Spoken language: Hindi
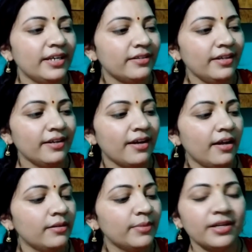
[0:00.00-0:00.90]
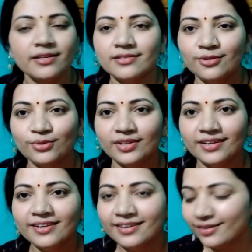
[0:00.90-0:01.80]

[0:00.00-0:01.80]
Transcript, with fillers: देखते हैं खाने में कैसा होता है